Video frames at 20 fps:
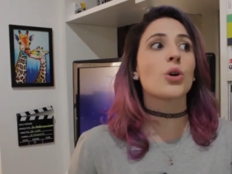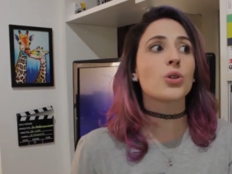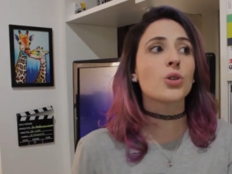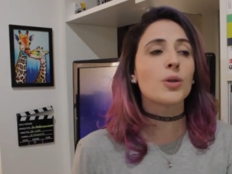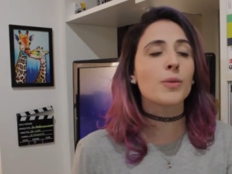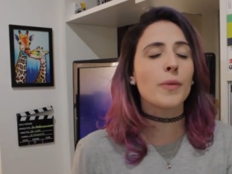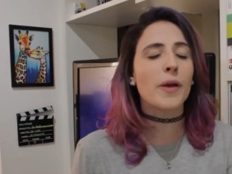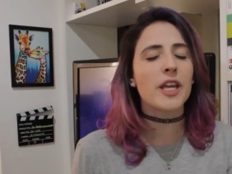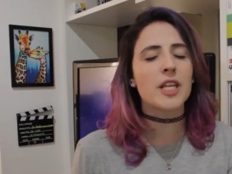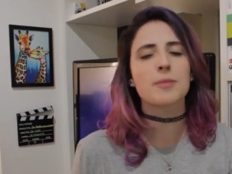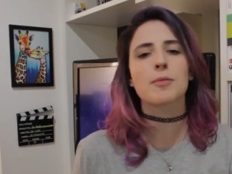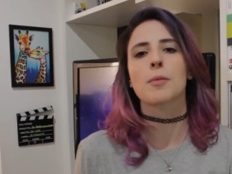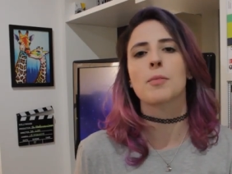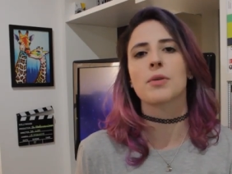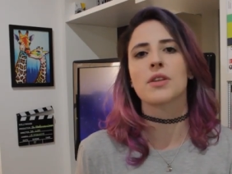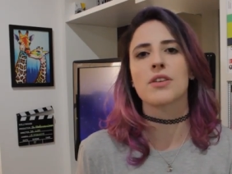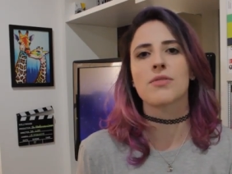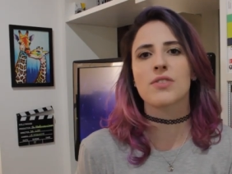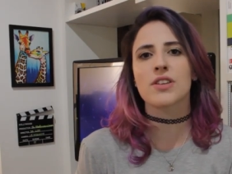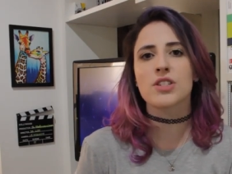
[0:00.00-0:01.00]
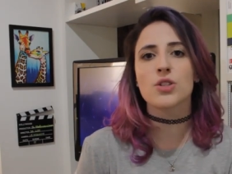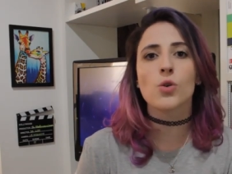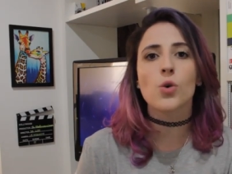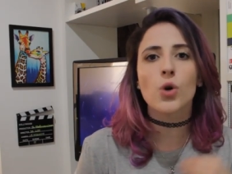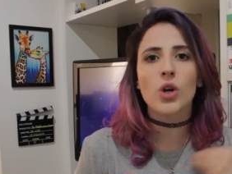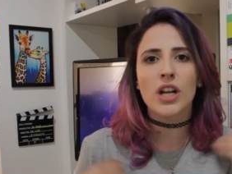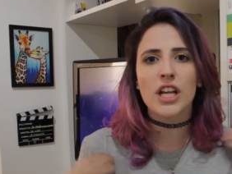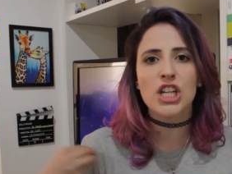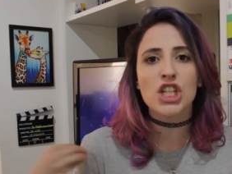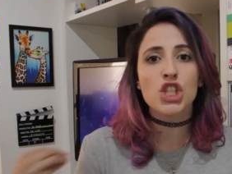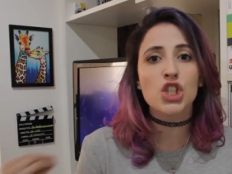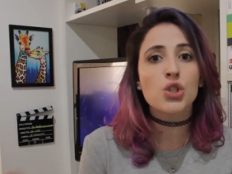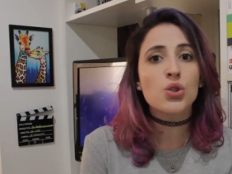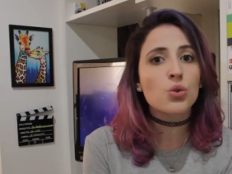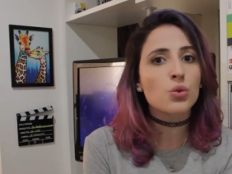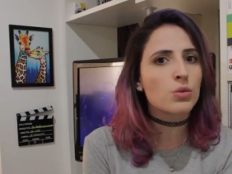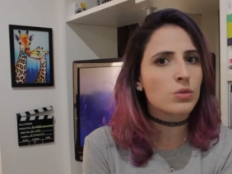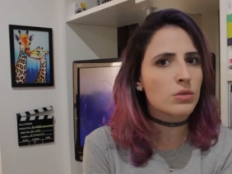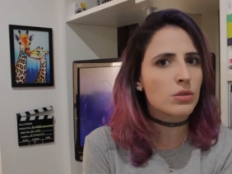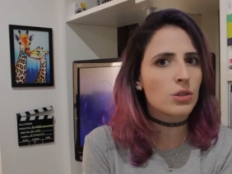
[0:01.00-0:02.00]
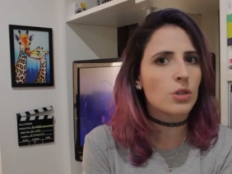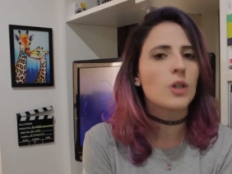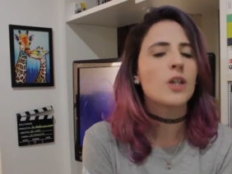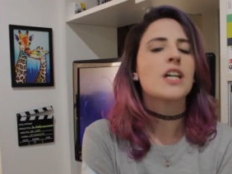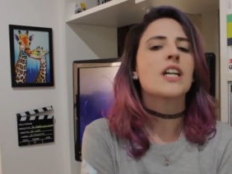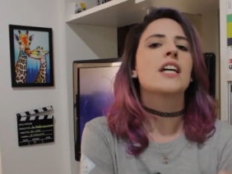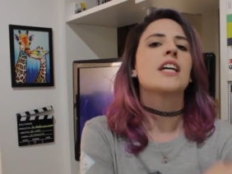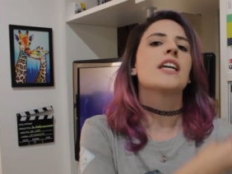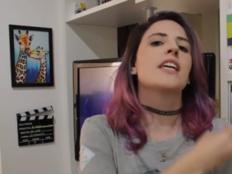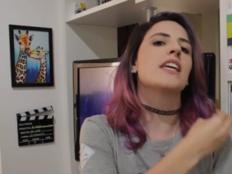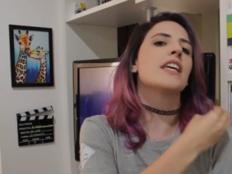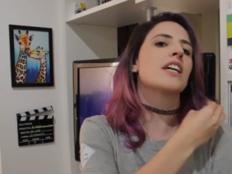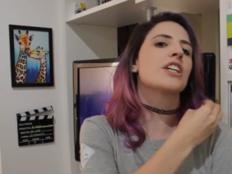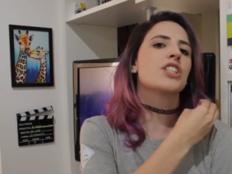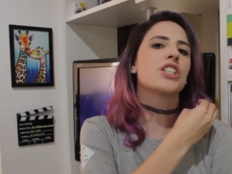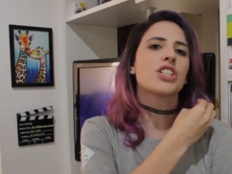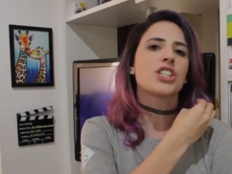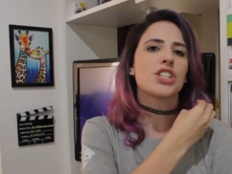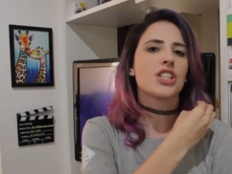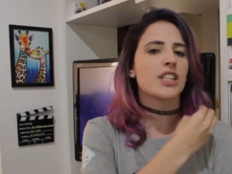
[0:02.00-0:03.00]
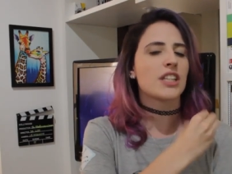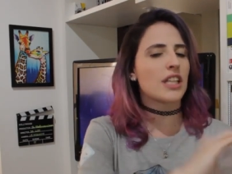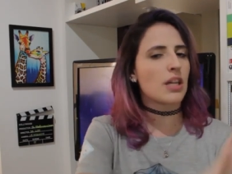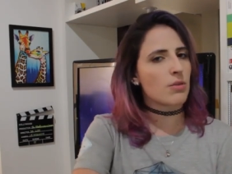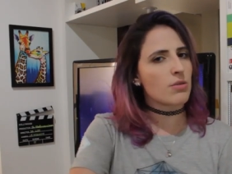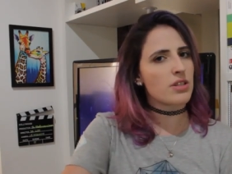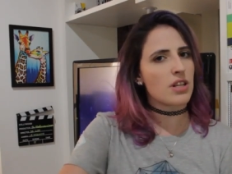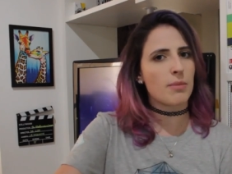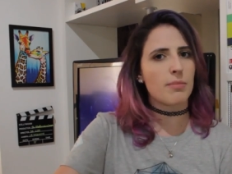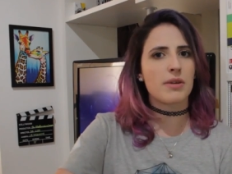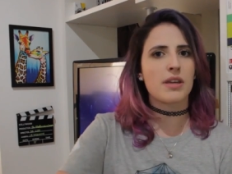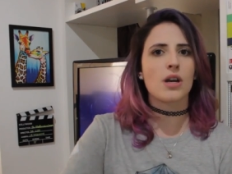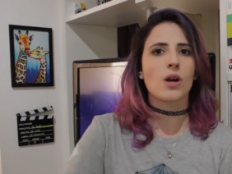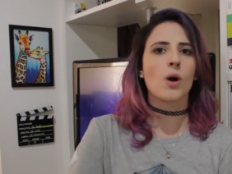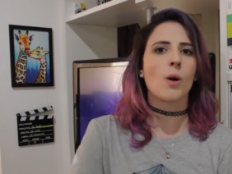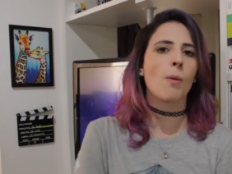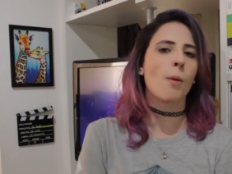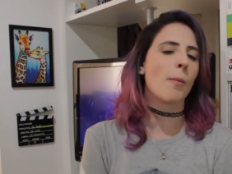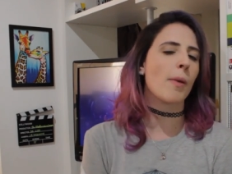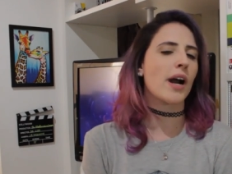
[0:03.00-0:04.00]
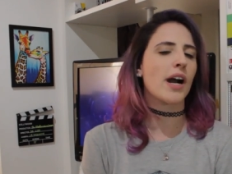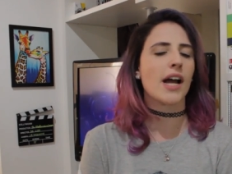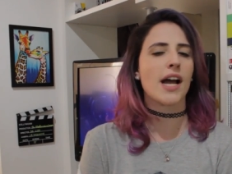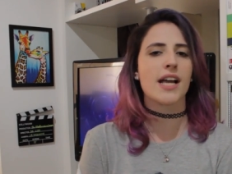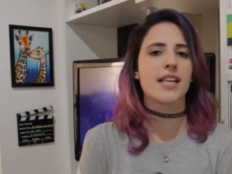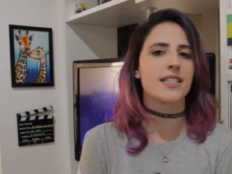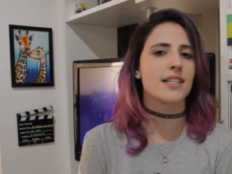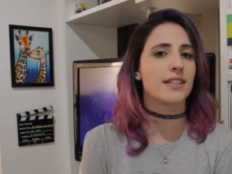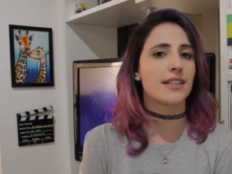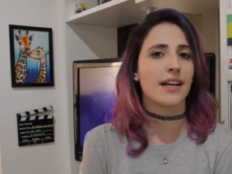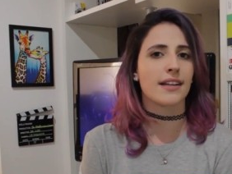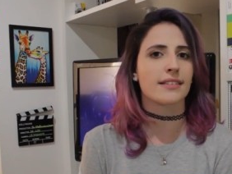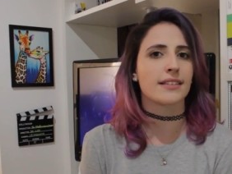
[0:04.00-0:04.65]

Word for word: todo mês para poder fazer um rolê junto e a gente não sabia como marcar essa